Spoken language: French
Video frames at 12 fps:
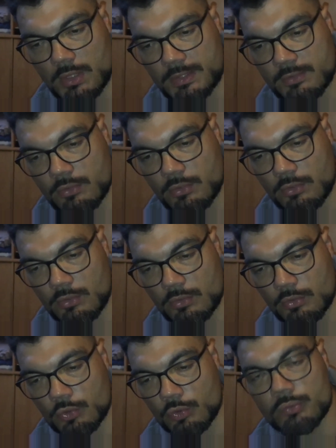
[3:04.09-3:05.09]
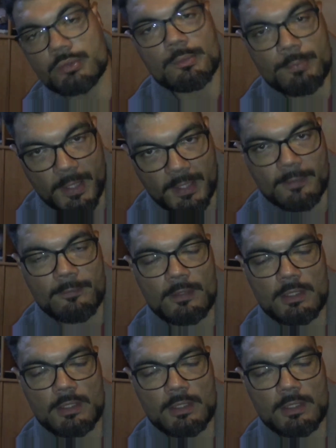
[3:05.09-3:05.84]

être euh, de nouveau prêt,